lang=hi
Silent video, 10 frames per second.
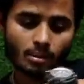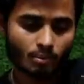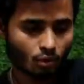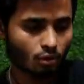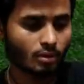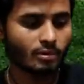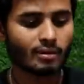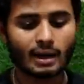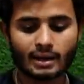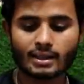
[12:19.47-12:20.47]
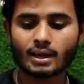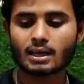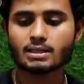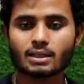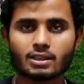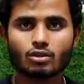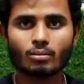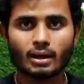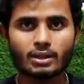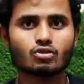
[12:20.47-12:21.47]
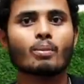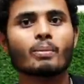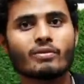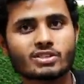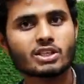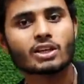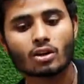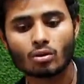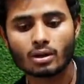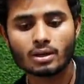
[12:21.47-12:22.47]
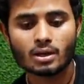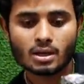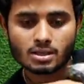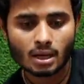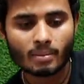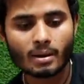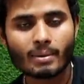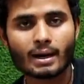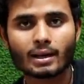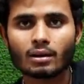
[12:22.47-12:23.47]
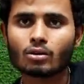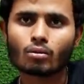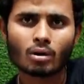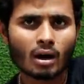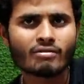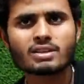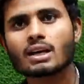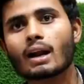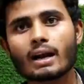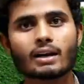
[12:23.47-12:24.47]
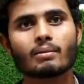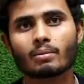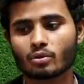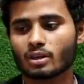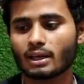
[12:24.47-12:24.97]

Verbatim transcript: आपको और भी वैरायटी दिखा सकते हैं जब हमारे शॉप पे विजिट करोगे सामने बैठ के तो काफ़ी सारा आइटम आपको